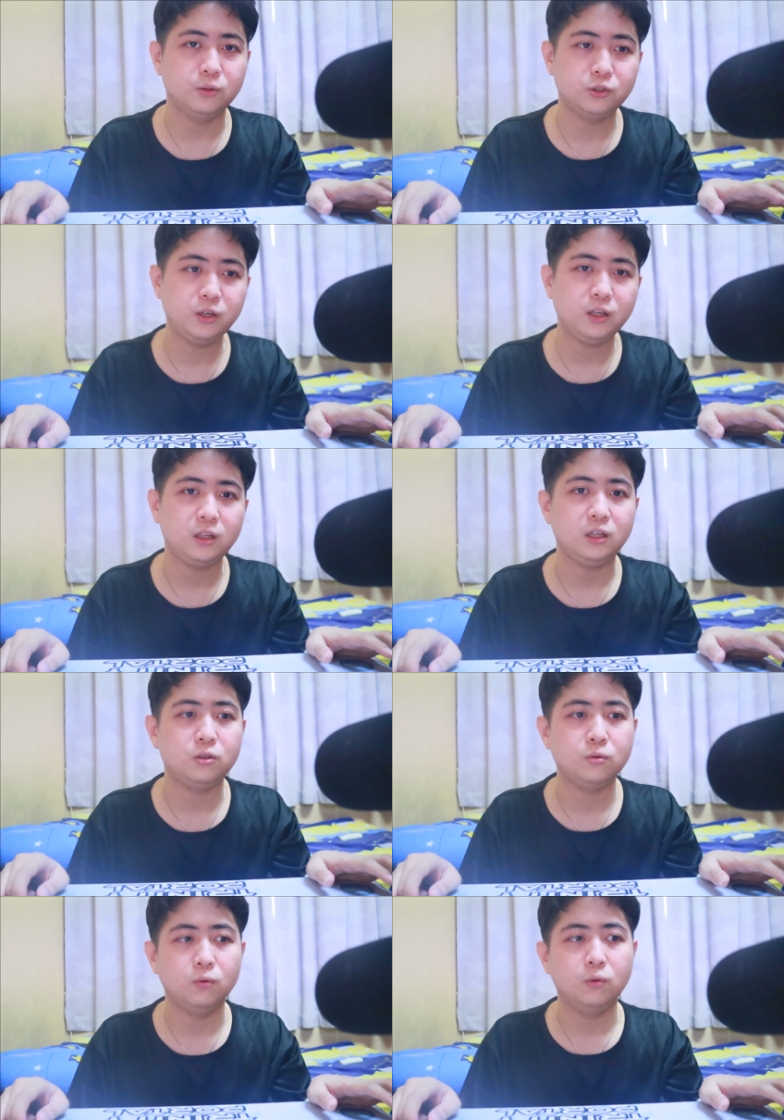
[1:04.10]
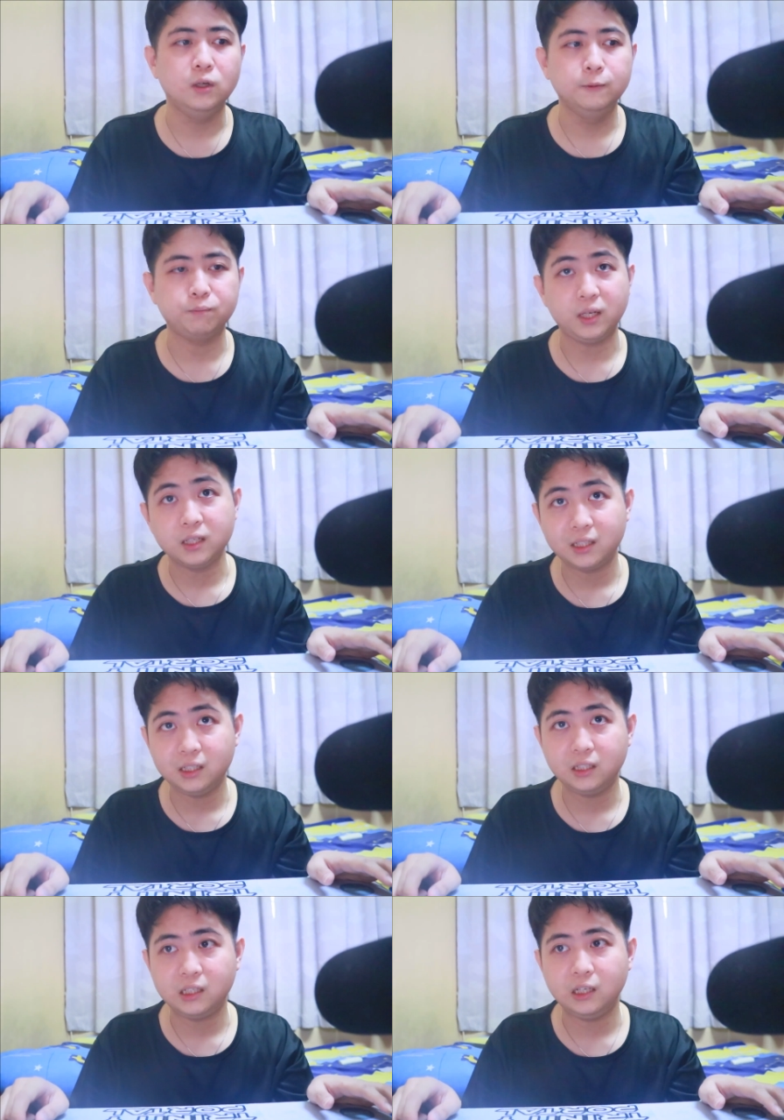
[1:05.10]
trinity 就每个
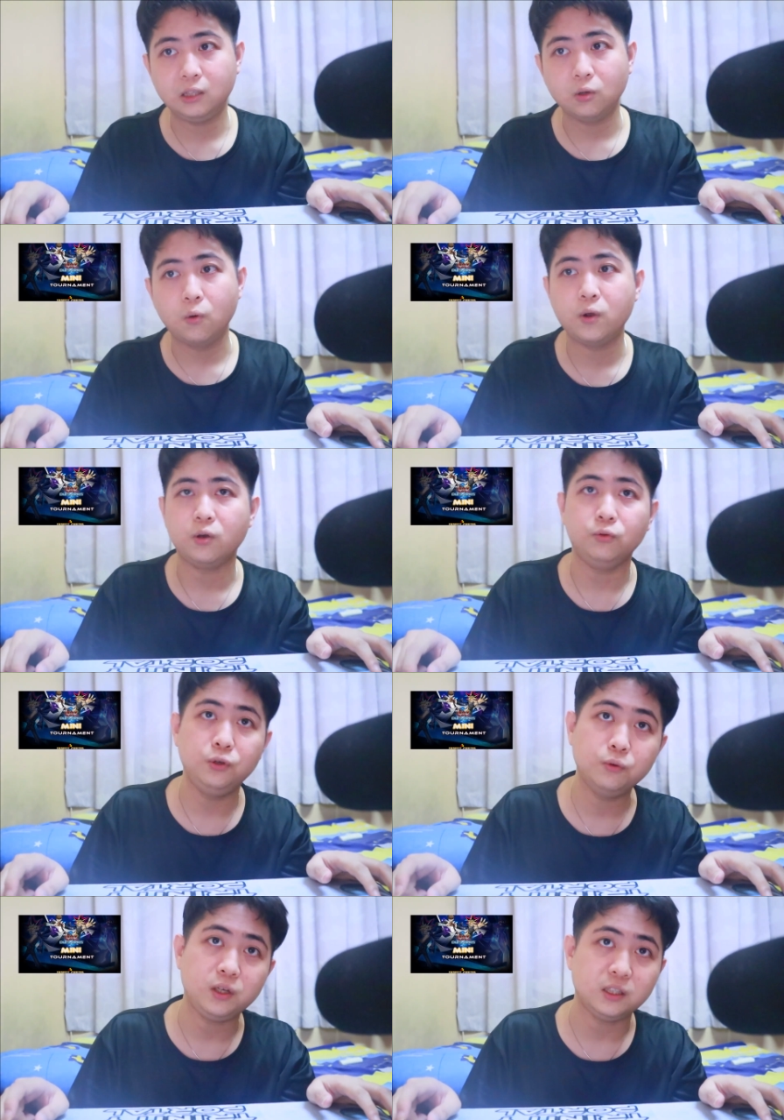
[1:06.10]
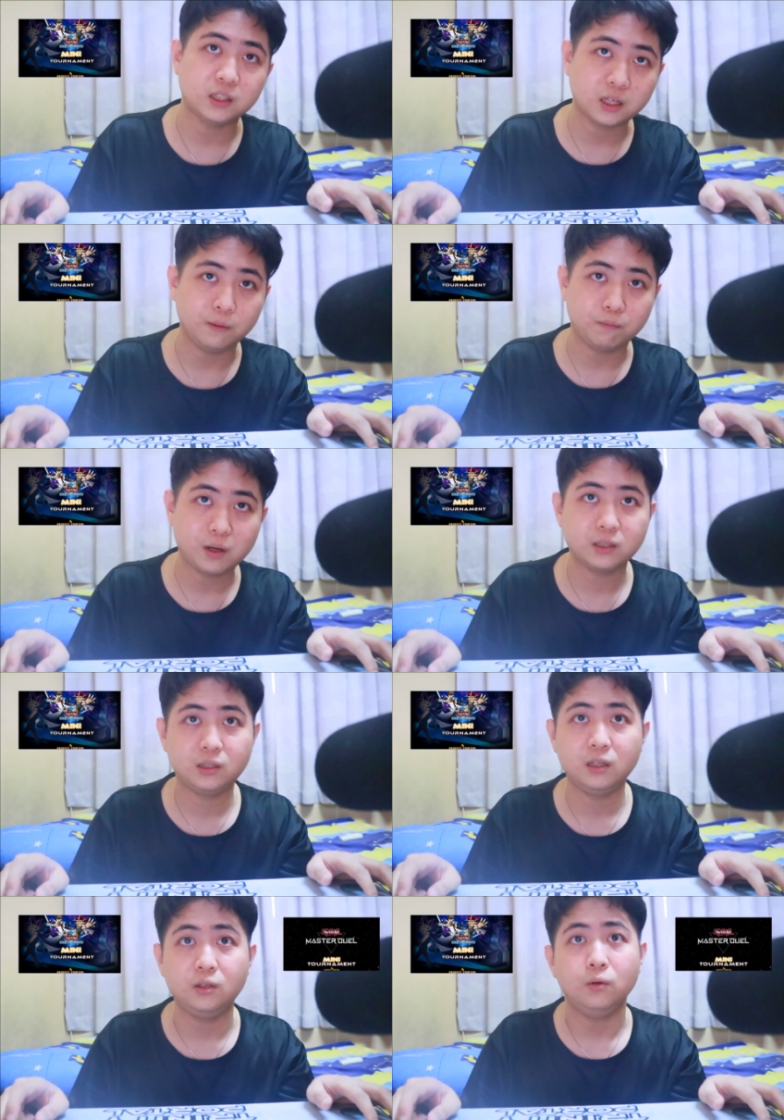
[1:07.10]
星期都会有 dueling s 跟
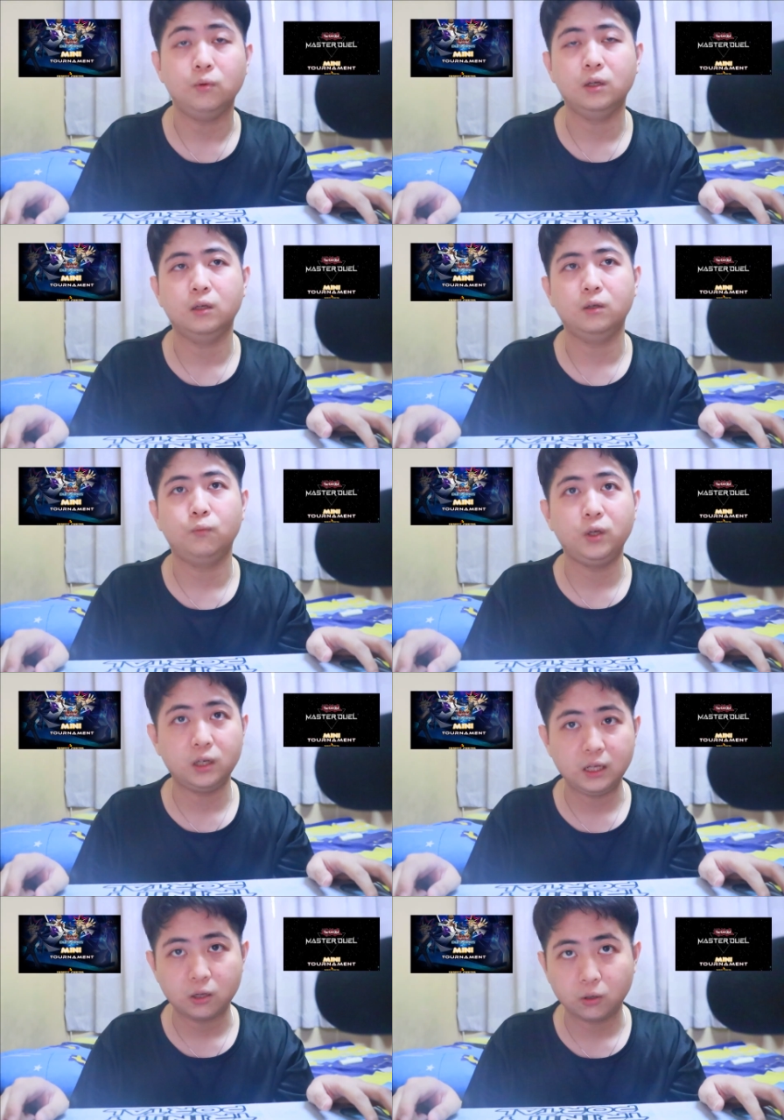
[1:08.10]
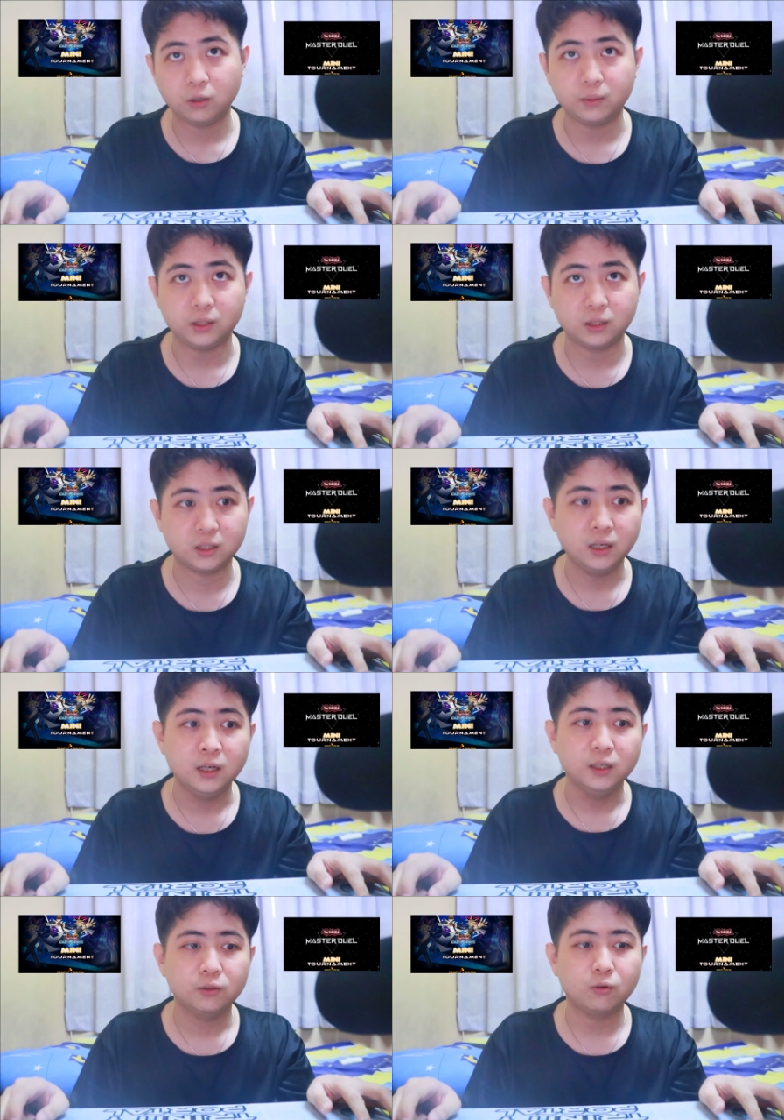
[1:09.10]
master duel 的 weekly tournaments，
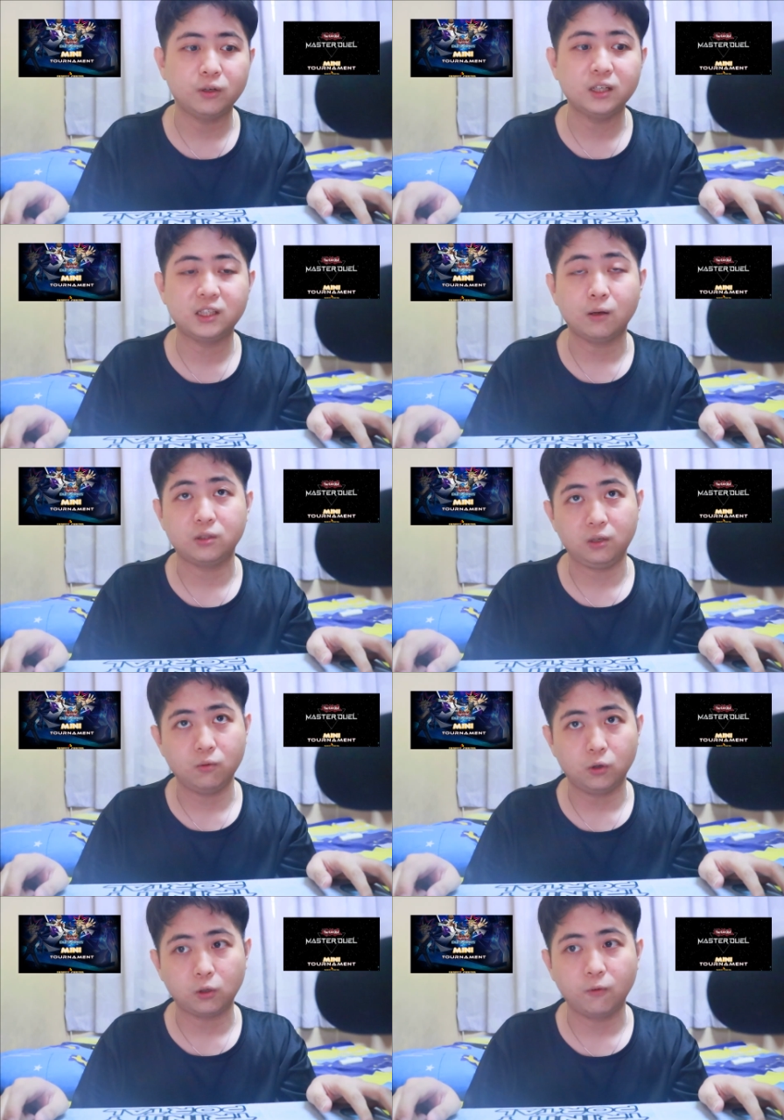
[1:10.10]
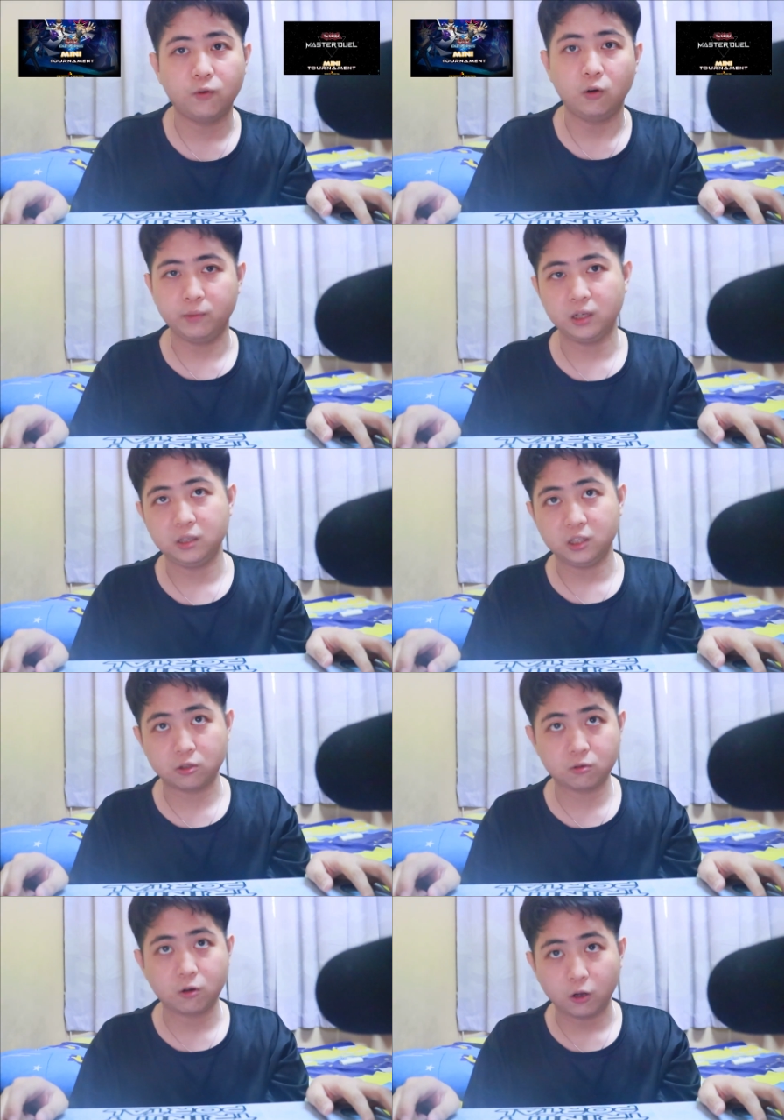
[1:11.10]
做一个小型活动，for 我们的
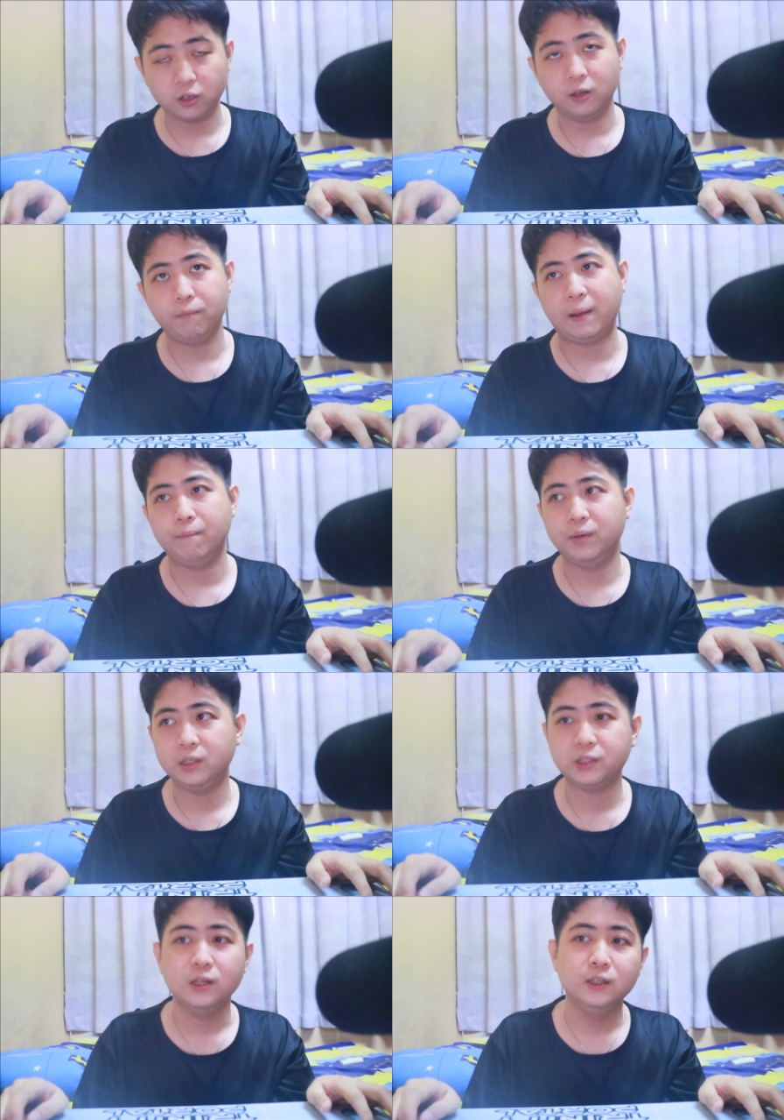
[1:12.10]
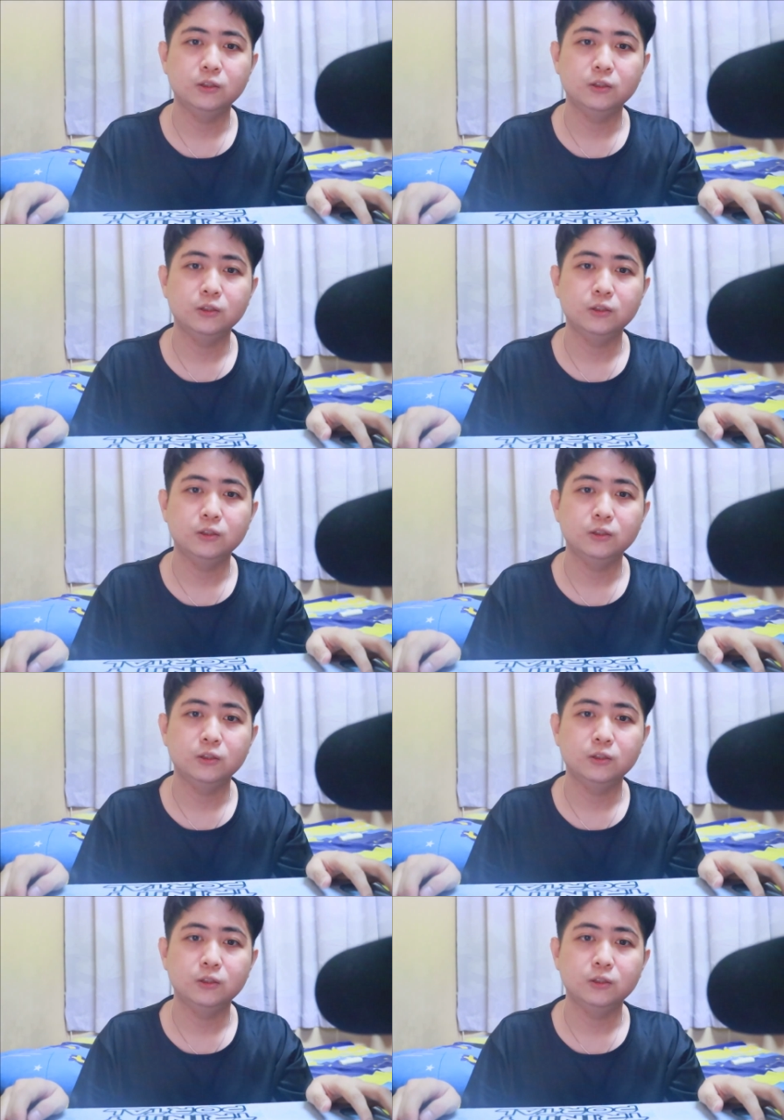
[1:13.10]
discord 的 members。